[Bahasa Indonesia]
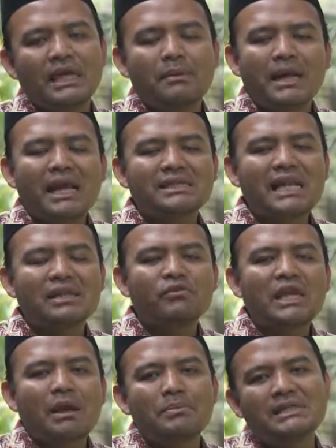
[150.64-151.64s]
Ibadah
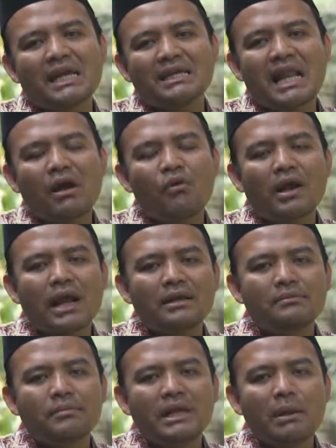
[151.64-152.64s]
selanjutnya yang bisa kita
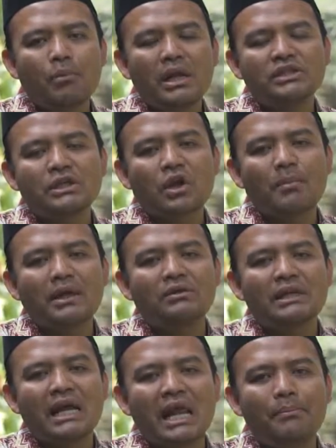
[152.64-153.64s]
lakukan pada bulan suci
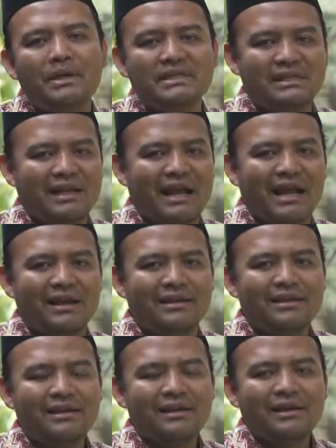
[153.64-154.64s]
Ramadan adalah bersedekah.
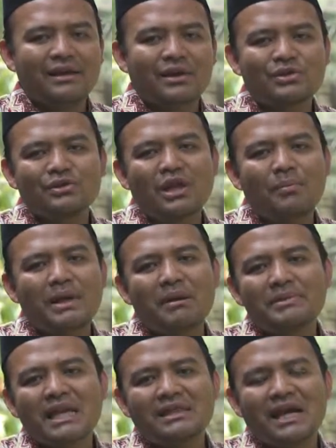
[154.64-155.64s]
Rasulullah
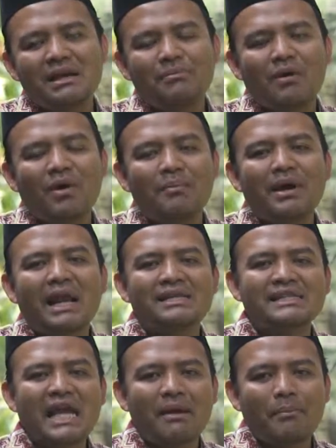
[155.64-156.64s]
pernah menyatakan bahwa barang
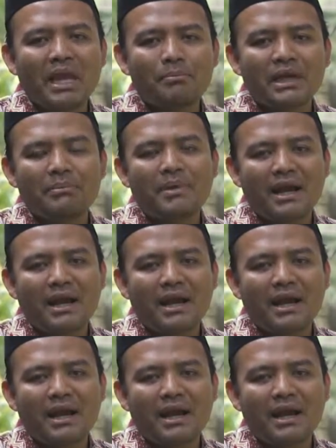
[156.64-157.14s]
siapa yang beri